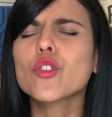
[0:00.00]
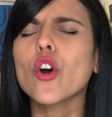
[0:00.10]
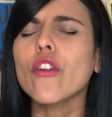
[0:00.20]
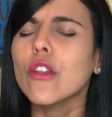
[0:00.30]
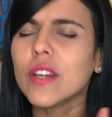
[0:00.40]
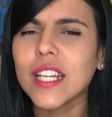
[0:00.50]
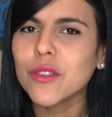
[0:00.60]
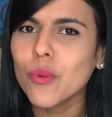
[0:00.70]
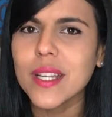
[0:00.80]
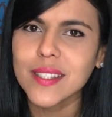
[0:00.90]
todo lo que
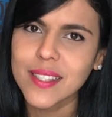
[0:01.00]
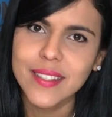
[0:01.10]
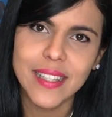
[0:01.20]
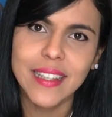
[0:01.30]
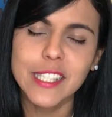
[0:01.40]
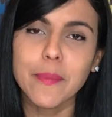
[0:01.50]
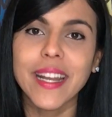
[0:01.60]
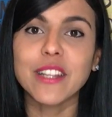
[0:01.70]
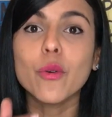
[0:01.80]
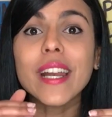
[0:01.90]
tú necesitas
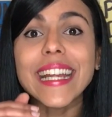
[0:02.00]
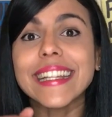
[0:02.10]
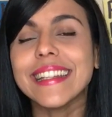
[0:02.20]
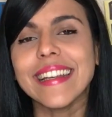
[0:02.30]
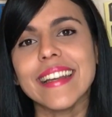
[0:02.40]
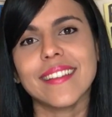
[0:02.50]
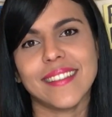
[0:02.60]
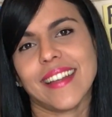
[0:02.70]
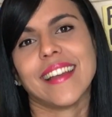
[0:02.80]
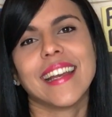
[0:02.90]
para tú
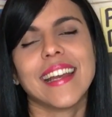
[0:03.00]
rendirte